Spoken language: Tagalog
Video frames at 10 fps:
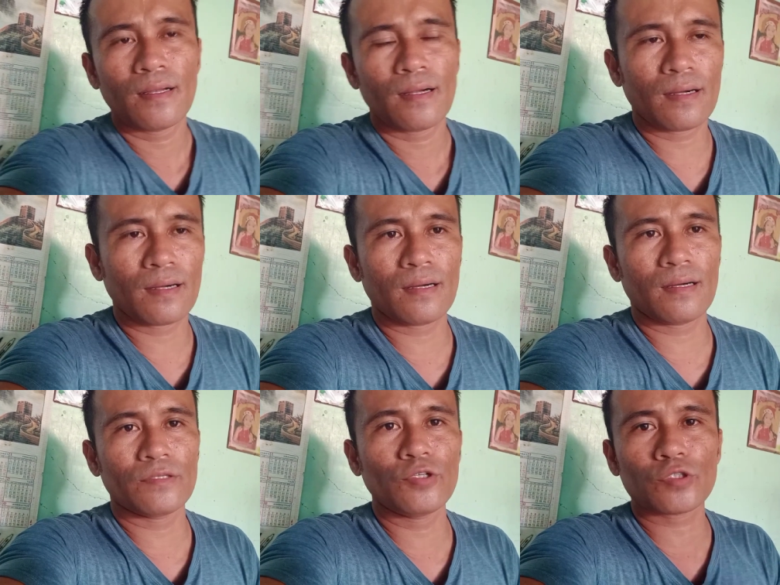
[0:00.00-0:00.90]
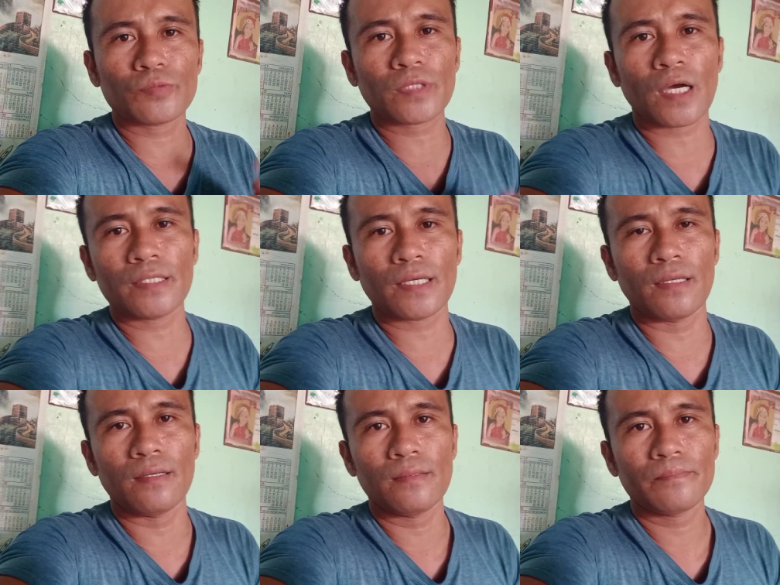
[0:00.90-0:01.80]
uh, YouTube
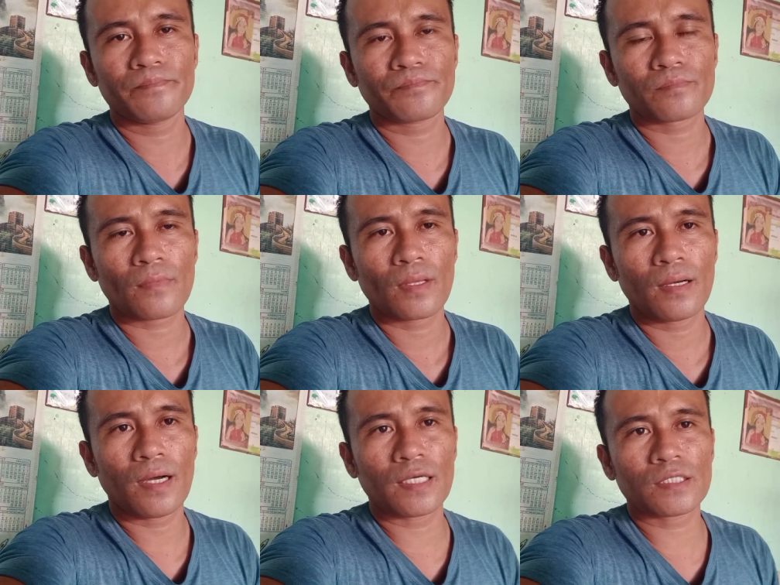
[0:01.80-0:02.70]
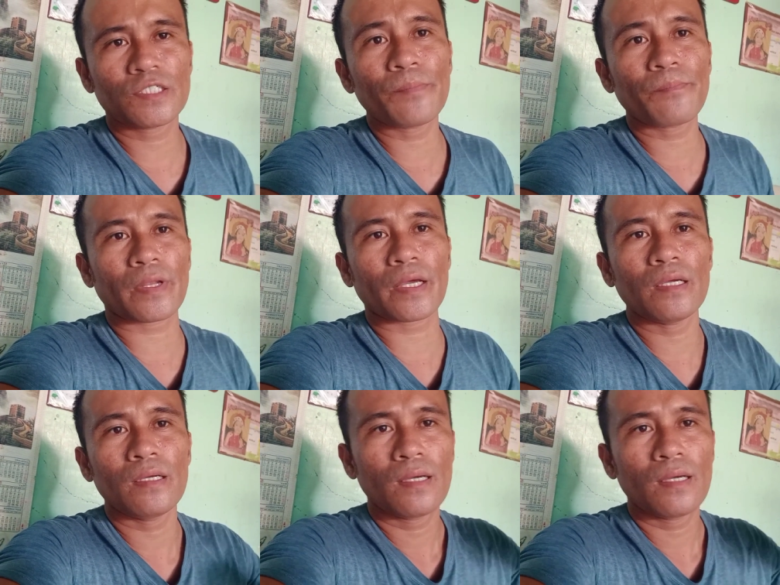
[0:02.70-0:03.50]
channel. At siyempre,